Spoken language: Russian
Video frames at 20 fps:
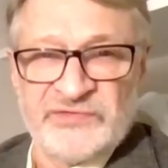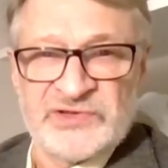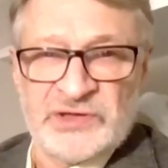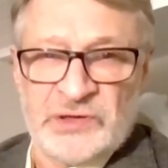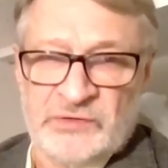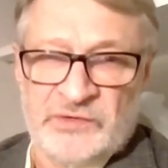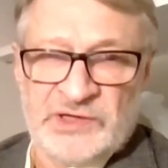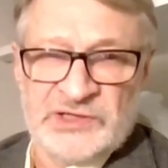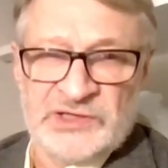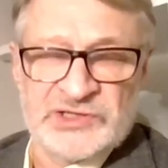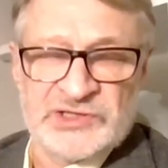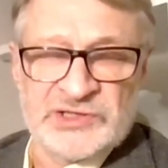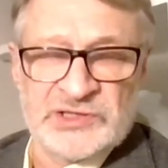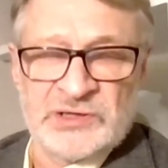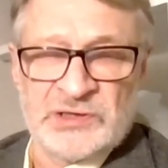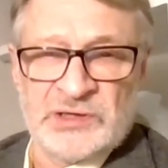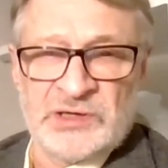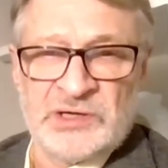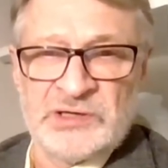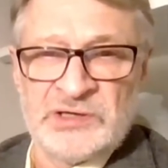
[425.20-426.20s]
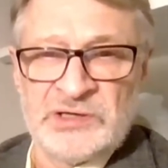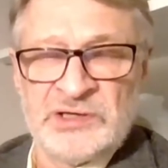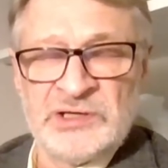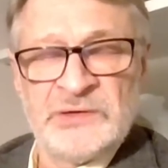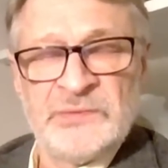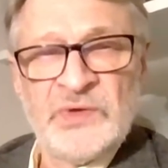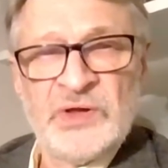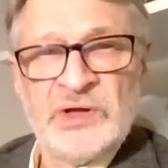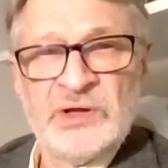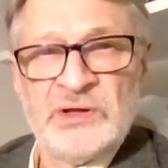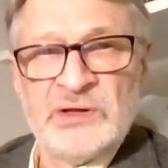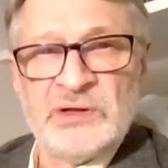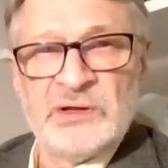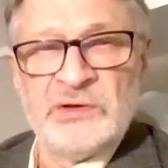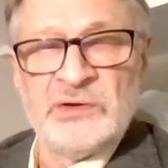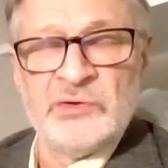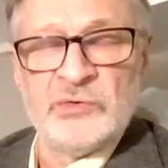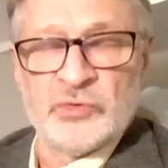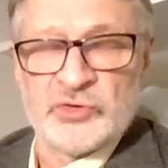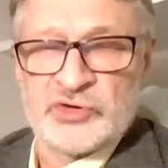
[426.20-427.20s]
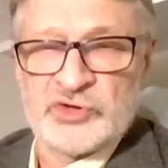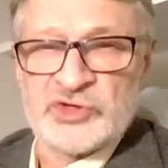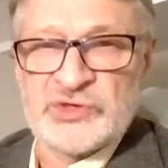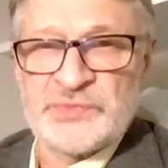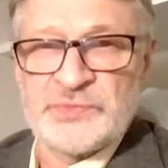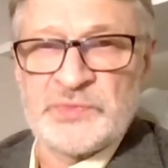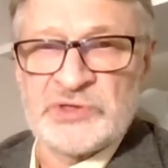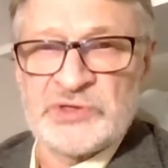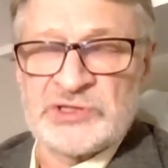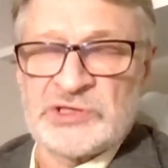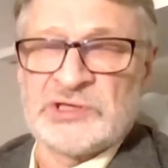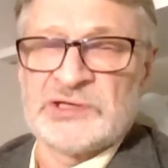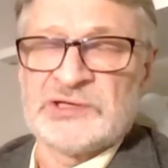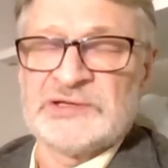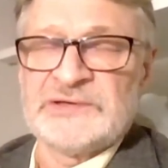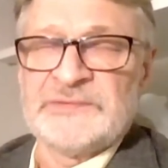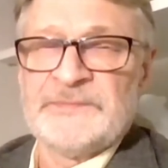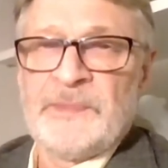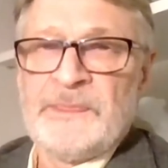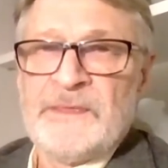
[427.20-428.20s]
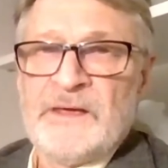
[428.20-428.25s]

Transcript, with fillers: Взрываться они не очень спешат.